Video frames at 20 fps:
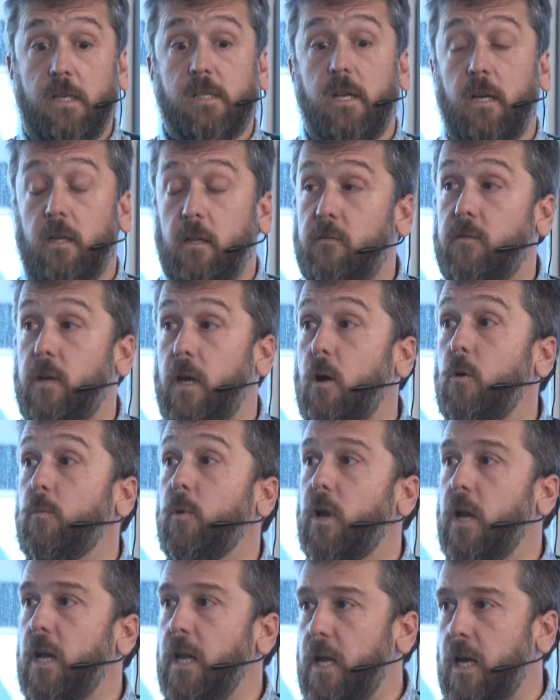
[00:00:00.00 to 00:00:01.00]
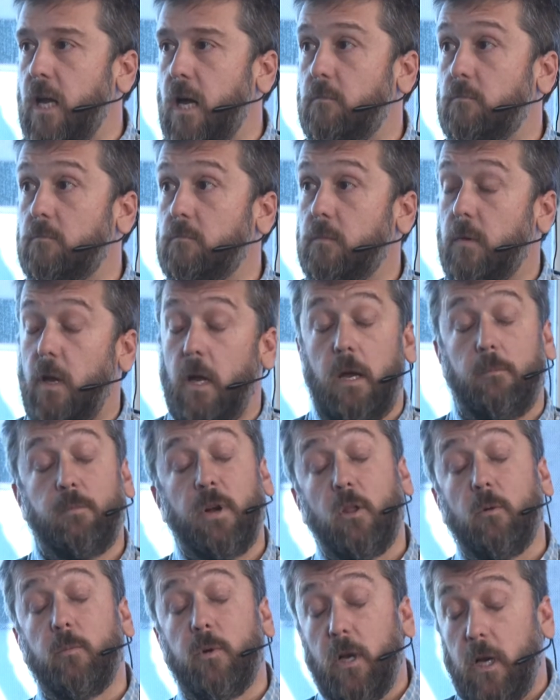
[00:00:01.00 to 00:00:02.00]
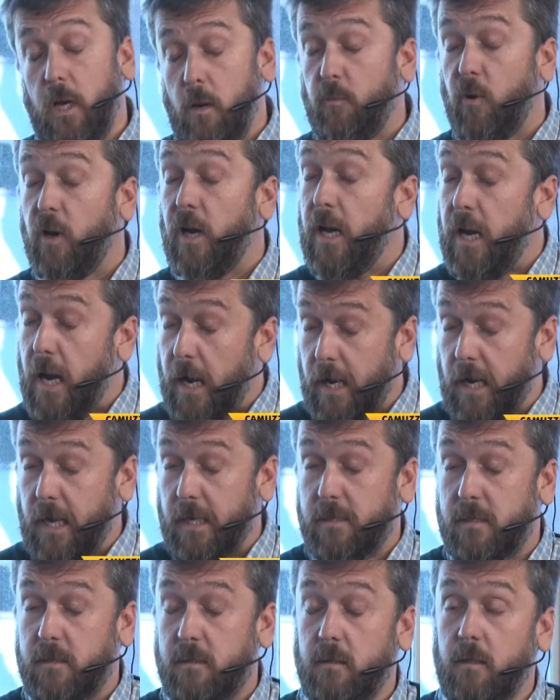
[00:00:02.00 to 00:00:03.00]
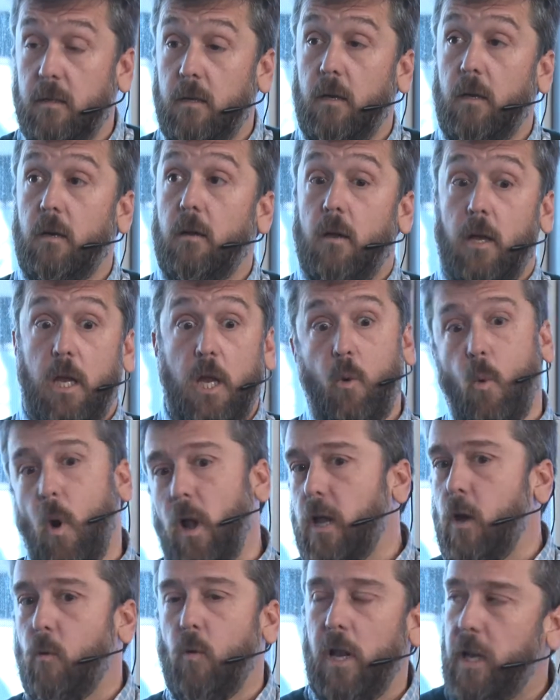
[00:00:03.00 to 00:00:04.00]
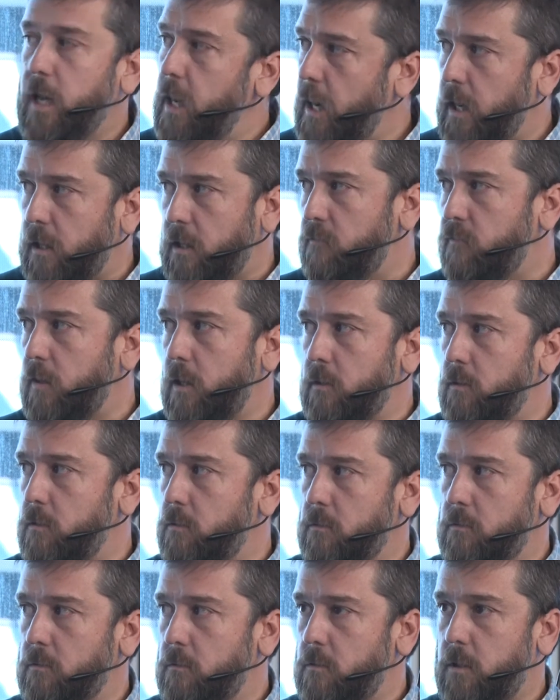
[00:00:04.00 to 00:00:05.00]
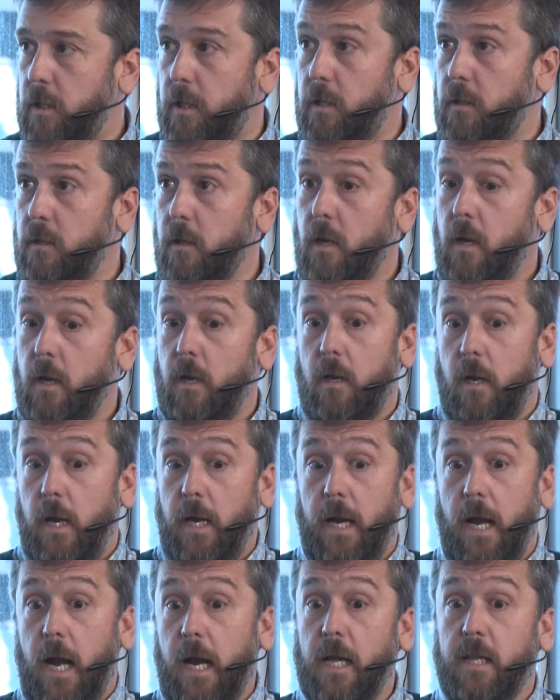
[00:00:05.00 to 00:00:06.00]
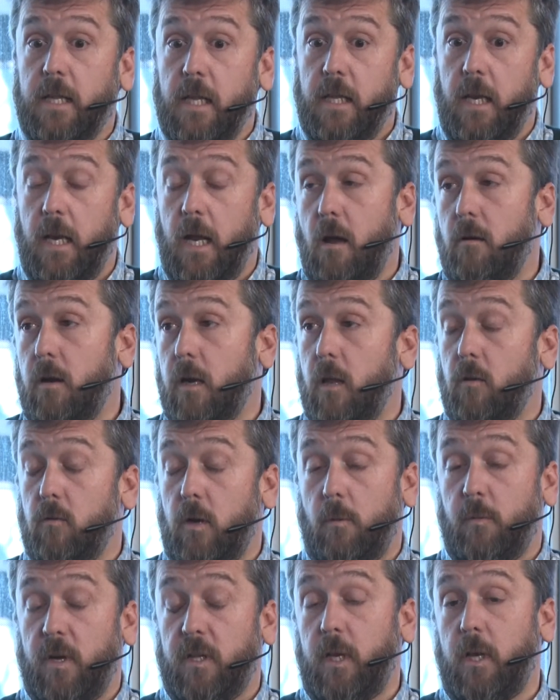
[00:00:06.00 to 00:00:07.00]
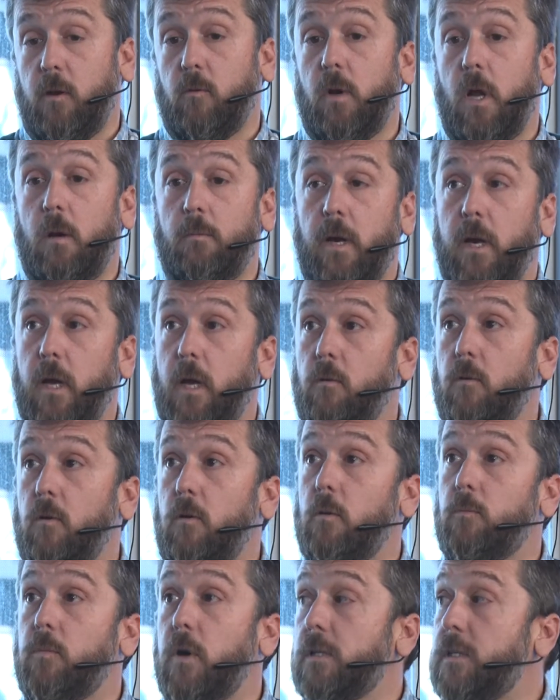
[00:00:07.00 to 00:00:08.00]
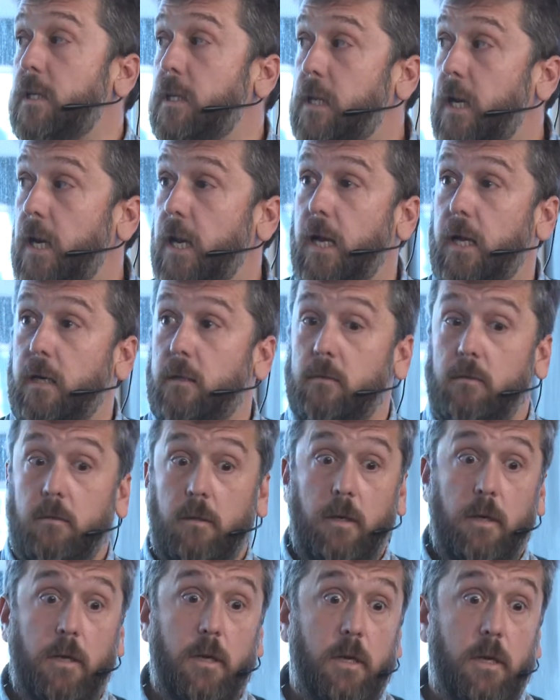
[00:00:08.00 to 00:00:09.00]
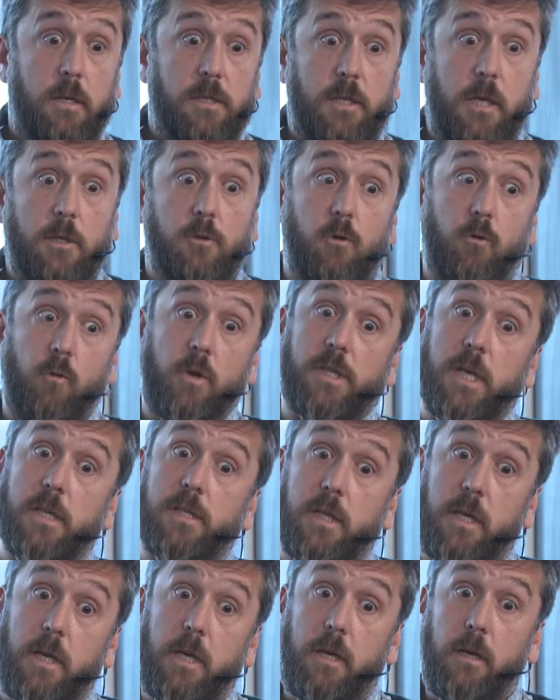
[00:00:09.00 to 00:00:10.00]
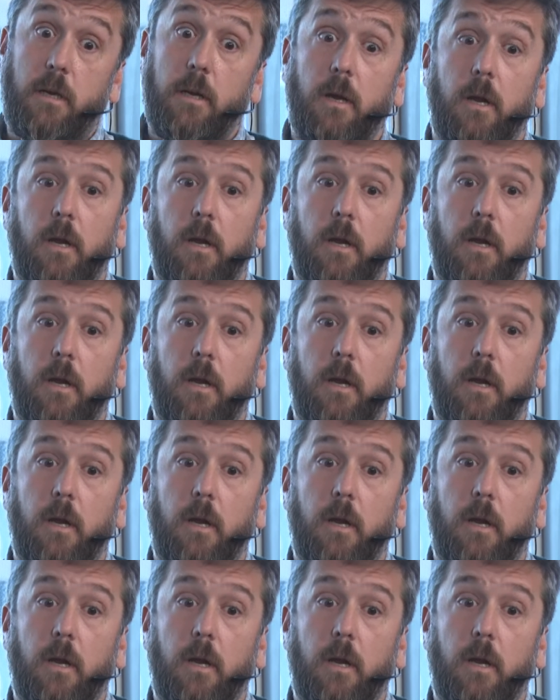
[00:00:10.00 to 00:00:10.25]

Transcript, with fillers: certificado por el IRAM, perdón, por el IRAM, por el Energas, igual que cualquier artefacto. ¿sí? El Energas te tiene que haber dado una matrícula para que vos lo puedas instalar. si eso no es así,